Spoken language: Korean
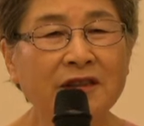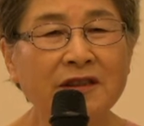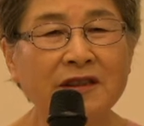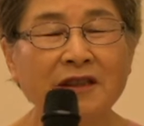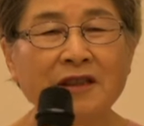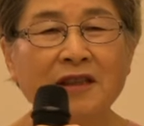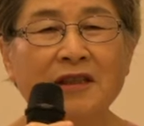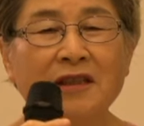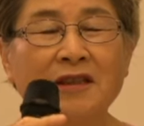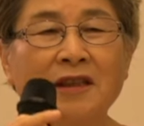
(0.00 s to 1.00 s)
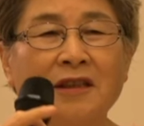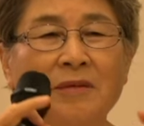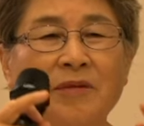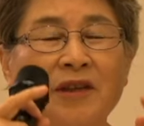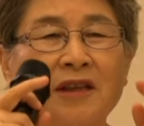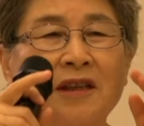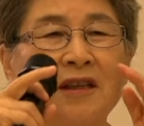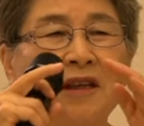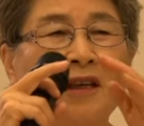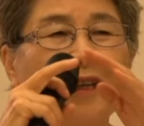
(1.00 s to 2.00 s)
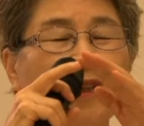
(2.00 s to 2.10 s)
전체를 세천서 기별에다가